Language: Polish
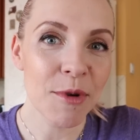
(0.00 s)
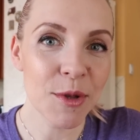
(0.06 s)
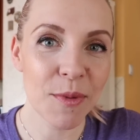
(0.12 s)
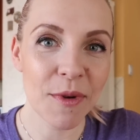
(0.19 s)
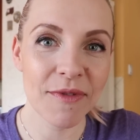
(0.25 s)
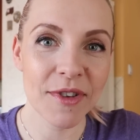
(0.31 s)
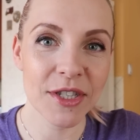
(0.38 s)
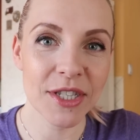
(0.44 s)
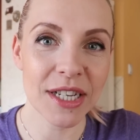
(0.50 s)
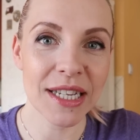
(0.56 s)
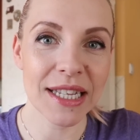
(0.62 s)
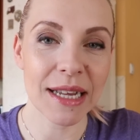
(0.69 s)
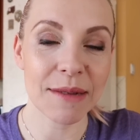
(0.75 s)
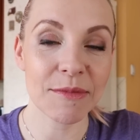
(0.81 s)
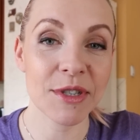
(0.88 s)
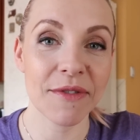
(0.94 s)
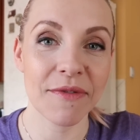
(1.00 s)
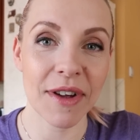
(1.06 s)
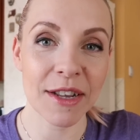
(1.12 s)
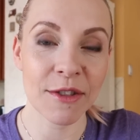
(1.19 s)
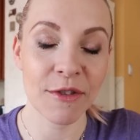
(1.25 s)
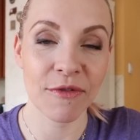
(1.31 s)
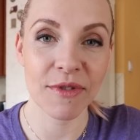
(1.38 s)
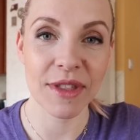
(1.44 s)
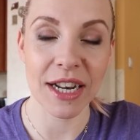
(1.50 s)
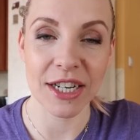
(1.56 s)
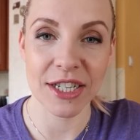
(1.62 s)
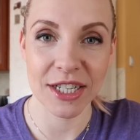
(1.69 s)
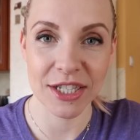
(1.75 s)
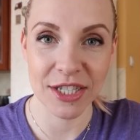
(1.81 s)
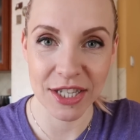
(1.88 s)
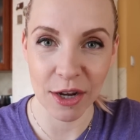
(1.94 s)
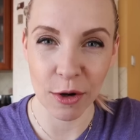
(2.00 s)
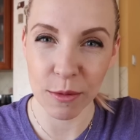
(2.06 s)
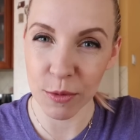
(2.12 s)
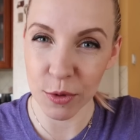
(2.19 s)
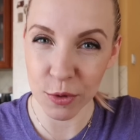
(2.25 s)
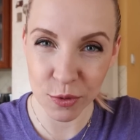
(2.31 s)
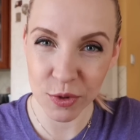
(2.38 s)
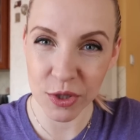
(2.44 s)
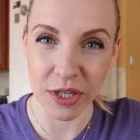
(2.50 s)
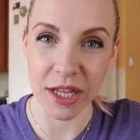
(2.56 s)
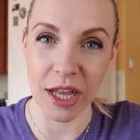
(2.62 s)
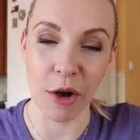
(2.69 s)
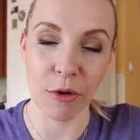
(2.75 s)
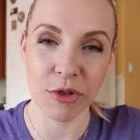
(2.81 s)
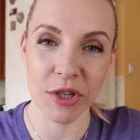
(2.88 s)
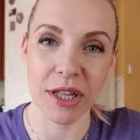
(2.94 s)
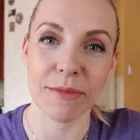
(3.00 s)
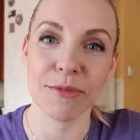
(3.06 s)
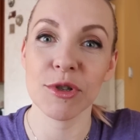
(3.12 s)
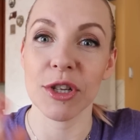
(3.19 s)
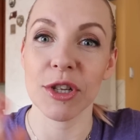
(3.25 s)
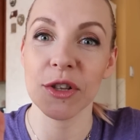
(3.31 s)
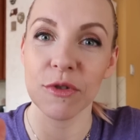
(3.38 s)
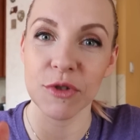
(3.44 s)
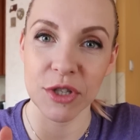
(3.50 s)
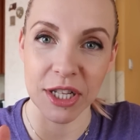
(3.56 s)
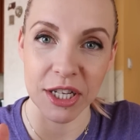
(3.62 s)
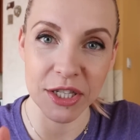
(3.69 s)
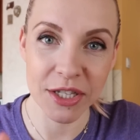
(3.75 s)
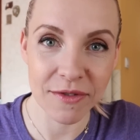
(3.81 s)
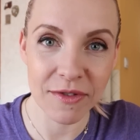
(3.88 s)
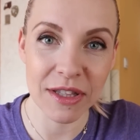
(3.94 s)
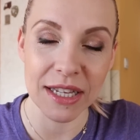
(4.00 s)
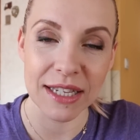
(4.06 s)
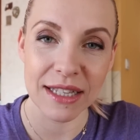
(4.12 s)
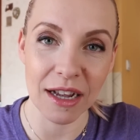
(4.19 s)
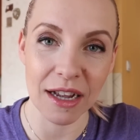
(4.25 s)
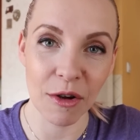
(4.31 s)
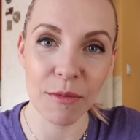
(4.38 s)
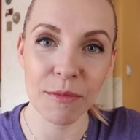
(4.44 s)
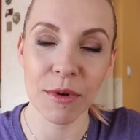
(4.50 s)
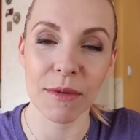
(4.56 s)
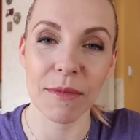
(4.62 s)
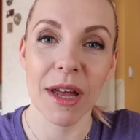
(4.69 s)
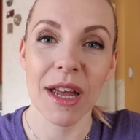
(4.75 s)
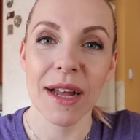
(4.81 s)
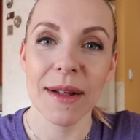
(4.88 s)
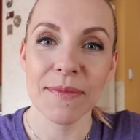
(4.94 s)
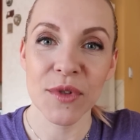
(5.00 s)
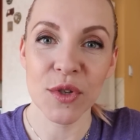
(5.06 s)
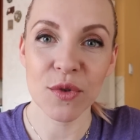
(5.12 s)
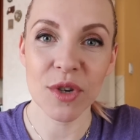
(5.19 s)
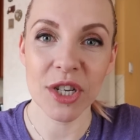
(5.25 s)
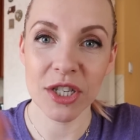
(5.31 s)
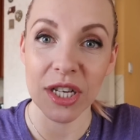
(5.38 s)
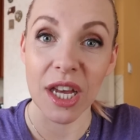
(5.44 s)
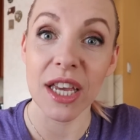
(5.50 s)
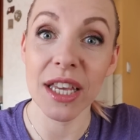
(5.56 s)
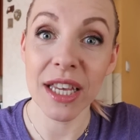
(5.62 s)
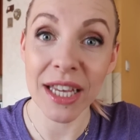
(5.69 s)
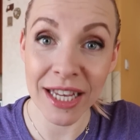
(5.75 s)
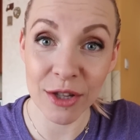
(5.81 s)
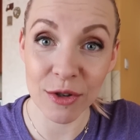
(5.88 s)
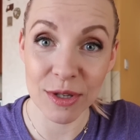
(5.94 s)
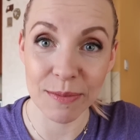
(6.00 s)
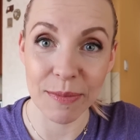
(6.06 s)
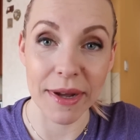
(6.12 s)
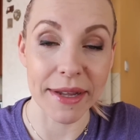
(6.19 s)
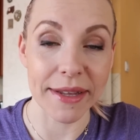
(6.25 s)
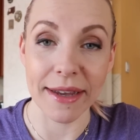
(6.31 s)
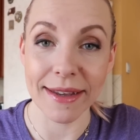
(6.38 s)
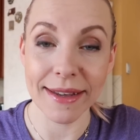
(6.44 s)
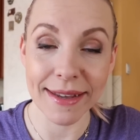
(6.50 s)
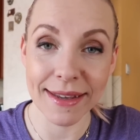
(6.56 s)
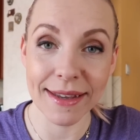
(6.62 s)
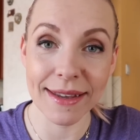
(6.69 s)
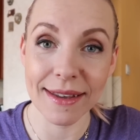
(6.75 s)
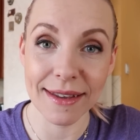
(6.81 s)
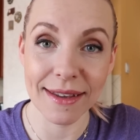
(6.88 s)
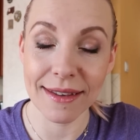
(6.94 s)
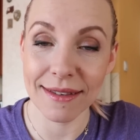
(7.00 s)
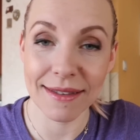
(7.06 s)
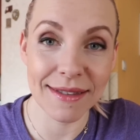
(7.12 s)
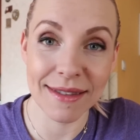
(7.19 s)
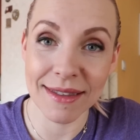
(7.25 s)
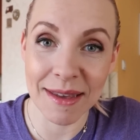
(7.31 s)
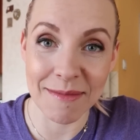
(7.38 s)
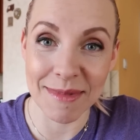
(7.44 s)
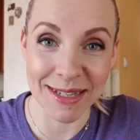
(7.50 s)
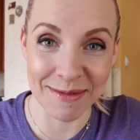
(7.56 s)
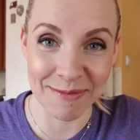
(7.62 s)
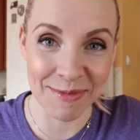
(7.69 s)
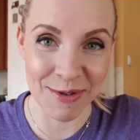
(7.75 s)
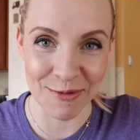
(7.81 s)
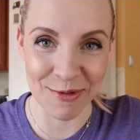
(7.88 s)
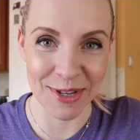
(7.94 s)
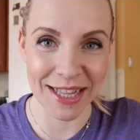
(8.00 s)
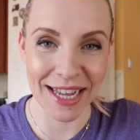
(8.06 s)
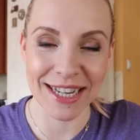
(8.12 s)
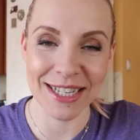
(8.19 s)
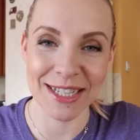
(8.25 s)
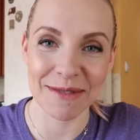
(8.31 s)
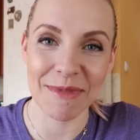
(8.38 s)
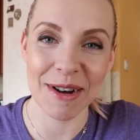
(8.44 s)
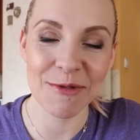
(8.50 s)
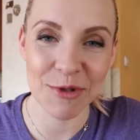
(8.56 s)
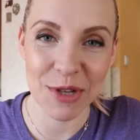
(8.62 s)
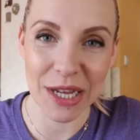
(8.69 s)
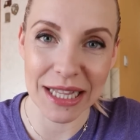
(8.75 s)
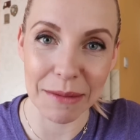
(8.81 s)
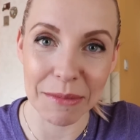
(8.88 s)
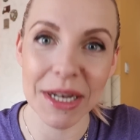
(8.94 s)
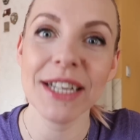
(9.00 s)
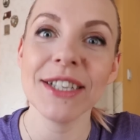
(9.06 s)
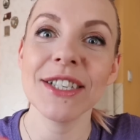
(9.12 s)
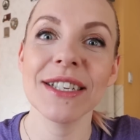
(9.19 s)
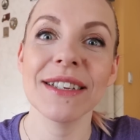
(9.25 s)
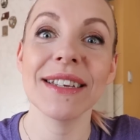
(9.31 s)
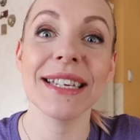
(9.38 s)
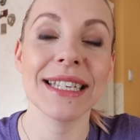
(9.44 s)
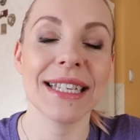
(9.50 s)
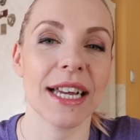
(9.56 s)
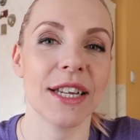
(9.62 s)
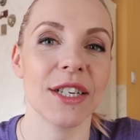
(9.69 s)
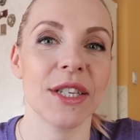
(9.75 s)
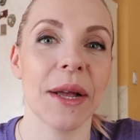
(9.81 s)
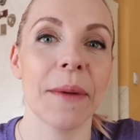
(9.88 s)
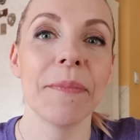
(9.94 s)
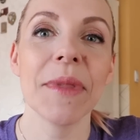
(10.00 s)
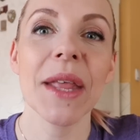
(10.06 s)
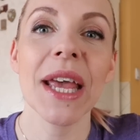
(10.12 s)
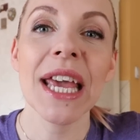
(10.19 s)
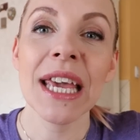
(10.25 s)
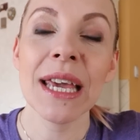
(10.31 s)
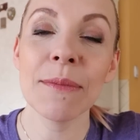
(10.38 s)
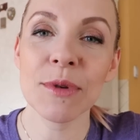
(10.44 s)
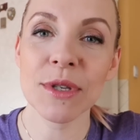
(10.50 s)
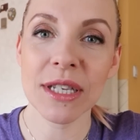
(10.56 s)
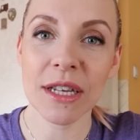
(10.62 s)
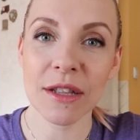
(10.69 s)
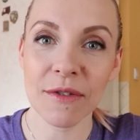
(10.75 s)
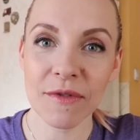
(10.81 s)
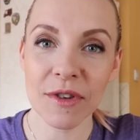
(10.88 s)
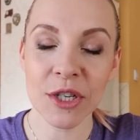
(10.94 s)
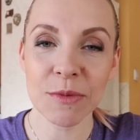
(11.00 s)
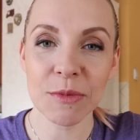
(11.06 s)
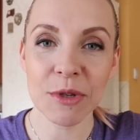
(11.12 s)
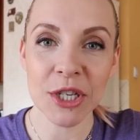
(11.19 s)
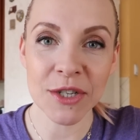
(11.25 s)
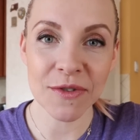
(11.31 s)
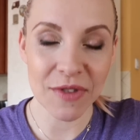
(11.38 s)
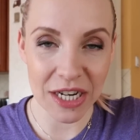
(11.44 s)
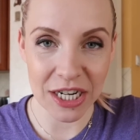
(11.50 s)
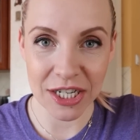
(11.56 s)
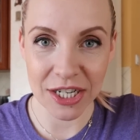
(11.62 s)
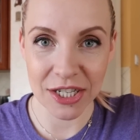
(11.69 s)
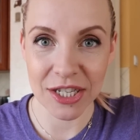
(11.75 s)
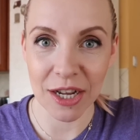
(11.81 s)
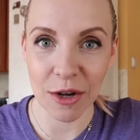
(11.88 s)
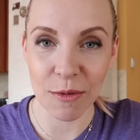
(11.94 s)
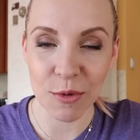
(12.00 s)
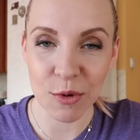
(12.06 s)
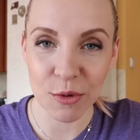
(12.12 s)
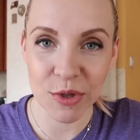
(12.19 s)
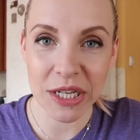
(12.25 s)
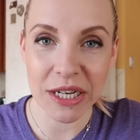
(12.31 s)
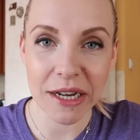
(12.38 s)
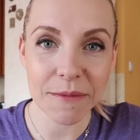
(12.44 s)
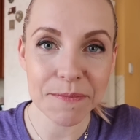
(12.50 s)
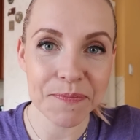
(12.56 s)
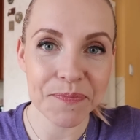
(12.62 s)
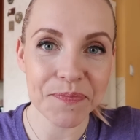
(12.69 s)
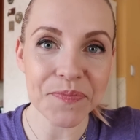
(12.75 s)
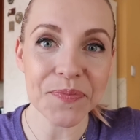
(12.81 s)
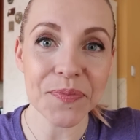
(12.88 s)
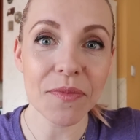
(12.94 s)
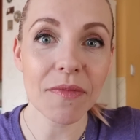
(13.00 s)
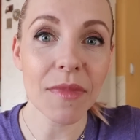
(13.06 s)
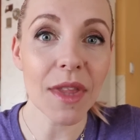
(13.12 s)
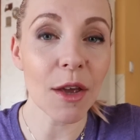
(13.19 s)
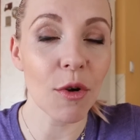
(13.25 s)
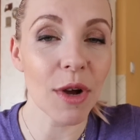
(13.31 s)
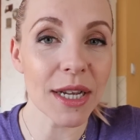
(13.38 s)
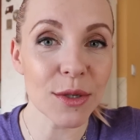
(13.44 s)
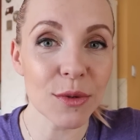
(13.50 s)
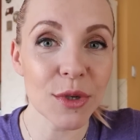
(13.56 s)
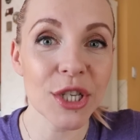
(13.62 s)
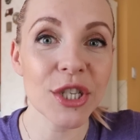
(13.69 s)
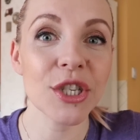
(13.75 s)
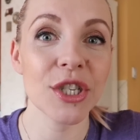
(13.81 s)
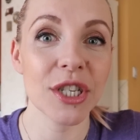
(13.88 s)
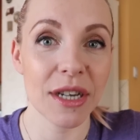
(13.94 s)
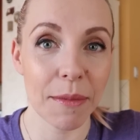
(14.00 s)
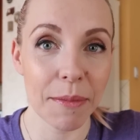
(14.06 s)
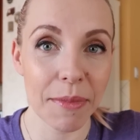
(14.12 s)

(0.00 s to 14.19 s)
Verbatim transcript: podpowiedzieli nam, że warto wdrażać taką rutynę. Oni na przykład godzina 19 kąpią córeczkę i do spania i nie ma zmian zmiłuj, także malutka tam leży i, i zaśnie. I postanowiliśmy też wdrażać taką rutynę, Okazuje się, że